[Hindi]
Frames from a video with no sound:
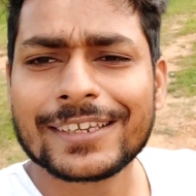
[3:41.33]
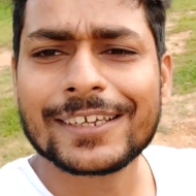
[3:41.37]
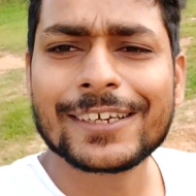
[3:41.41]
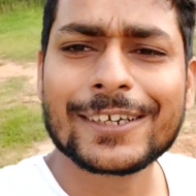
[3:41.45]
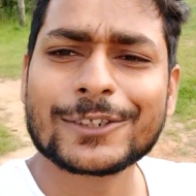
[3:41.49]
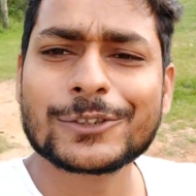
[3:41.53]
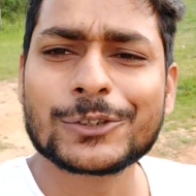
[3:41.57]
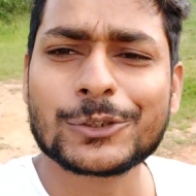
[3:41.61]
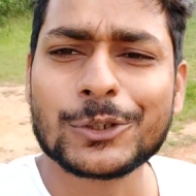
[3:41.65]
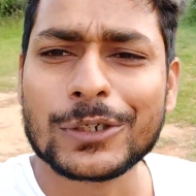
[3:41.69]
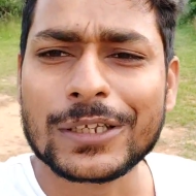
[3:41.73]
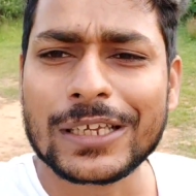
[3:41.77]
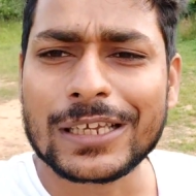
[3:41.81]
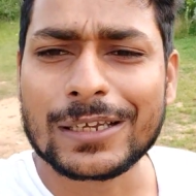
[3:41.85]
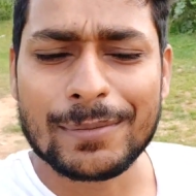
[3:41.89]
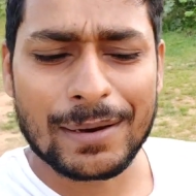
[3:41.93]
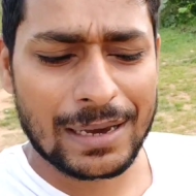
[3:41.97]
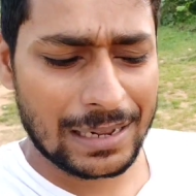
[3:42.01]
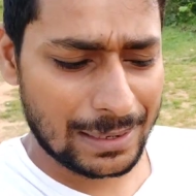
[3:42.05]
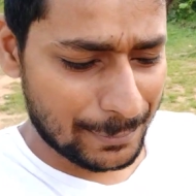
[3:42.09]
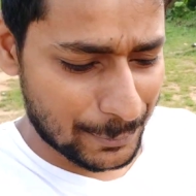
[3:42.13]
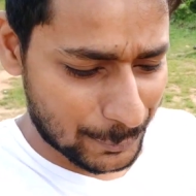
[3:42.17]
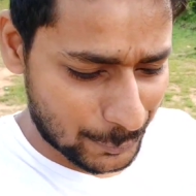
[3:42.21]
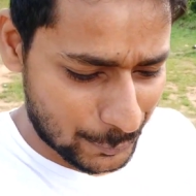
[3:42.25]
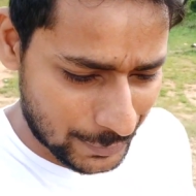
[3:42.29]
फिर अगर शुल्क के
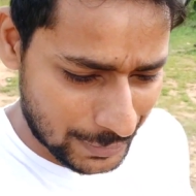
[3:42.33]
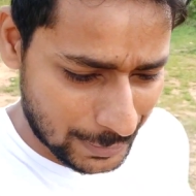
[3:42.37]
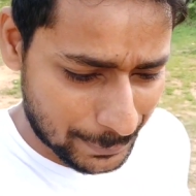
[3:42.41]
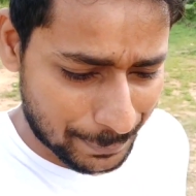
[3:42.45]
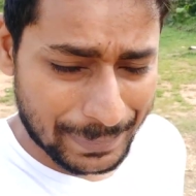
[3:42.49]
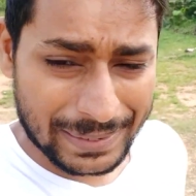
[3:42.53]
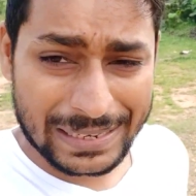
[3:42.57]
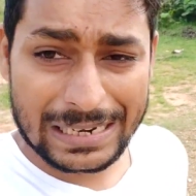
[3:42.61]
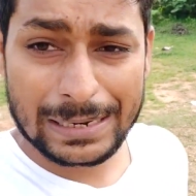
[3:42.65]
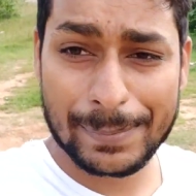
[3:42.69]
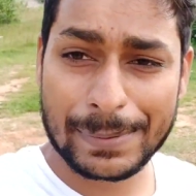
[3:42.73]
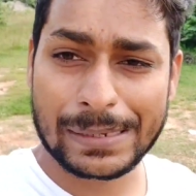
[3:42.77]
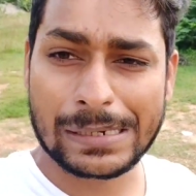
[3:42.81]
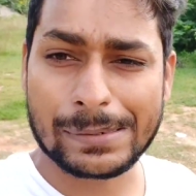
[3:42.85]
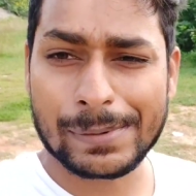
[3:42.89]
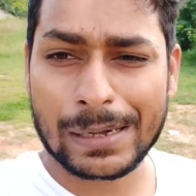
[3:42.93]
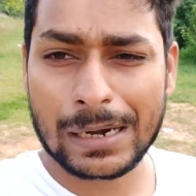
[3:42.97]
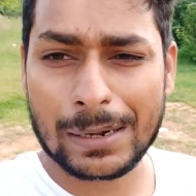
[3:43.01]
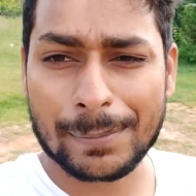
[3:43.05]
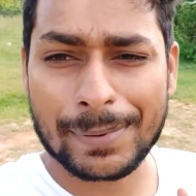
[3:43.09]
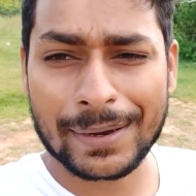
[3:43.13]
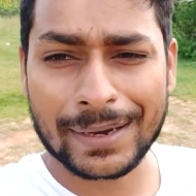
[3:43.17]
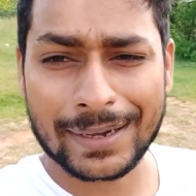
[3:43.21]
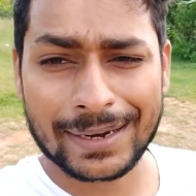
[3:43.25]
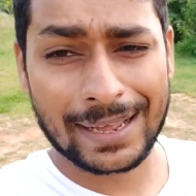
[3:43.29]
बारे में तो अगर पहली पहली
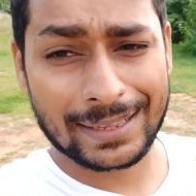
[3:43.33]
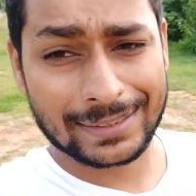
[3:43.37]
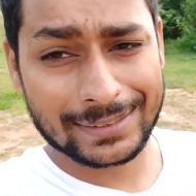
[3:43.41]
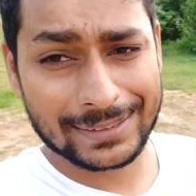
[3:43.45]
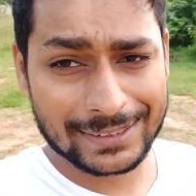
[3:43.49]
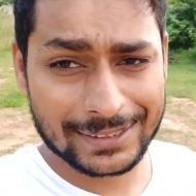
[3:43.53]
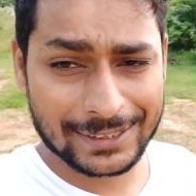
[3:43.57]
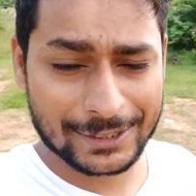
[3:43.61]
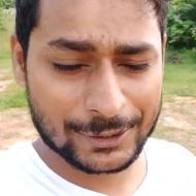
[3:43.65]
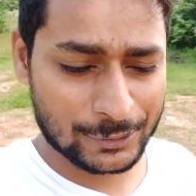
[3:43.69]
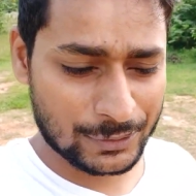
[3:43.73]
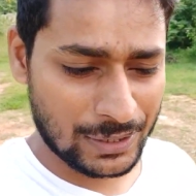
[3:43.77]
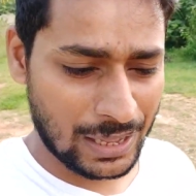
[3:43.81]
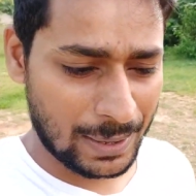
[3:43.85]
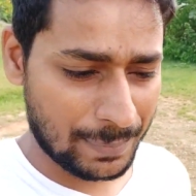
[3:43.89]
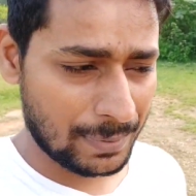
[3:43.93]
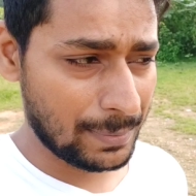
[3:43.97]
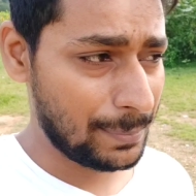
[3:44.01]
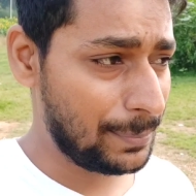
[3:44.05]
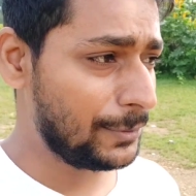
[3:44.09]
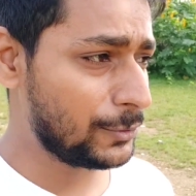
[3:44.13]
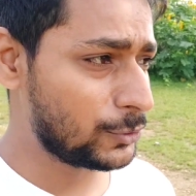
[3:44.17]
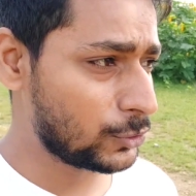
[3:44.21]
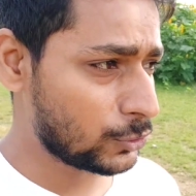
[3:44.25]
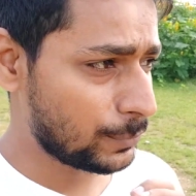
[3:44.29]
बार आप अगर आते हैं तो यहाँ
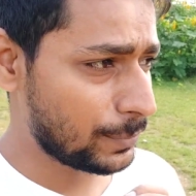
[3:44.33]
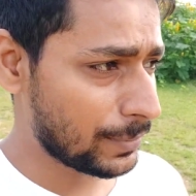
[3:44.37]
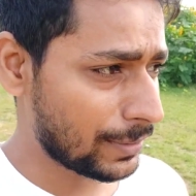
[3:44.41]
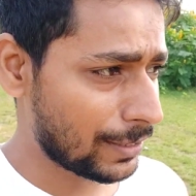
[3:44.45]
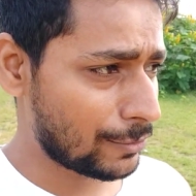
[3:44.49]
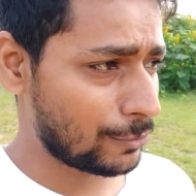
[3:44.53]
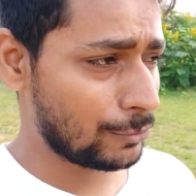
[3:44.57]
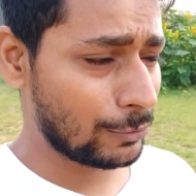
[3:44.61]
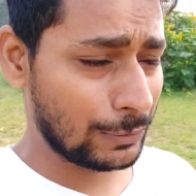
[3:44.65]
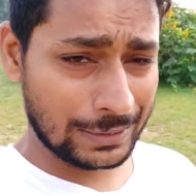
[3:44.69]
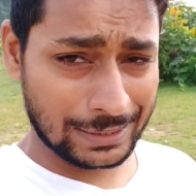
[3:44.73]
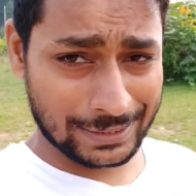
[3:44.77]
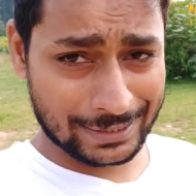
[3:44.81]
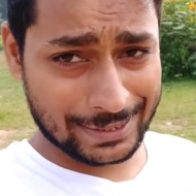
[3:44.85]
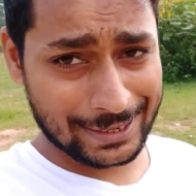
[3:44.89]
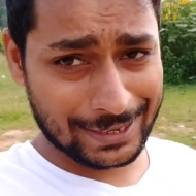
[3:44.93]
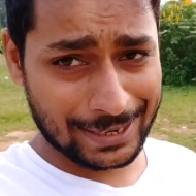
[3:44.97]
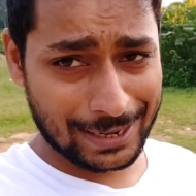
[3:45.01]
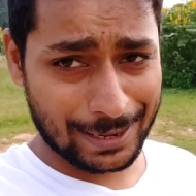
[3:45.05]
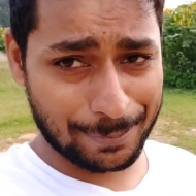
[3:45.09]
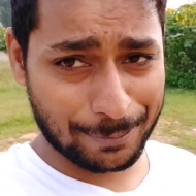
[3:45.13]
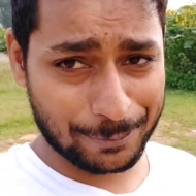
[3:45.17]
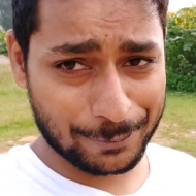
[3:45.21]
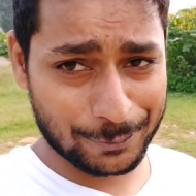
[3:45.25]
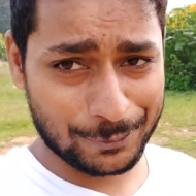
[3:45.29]
पे बीस रुपये का शुल्क
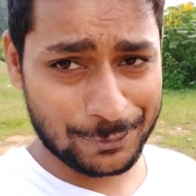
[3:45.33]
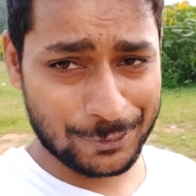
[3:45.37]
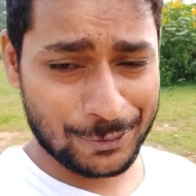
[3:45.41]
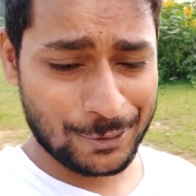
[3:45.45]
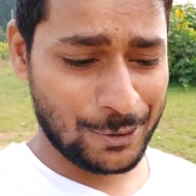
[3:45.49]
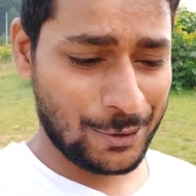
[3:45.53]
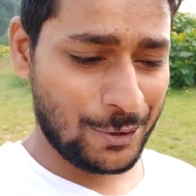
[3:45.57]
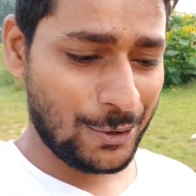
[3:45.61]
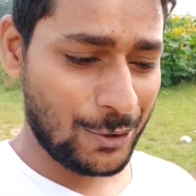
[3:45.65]
लगेगा आपको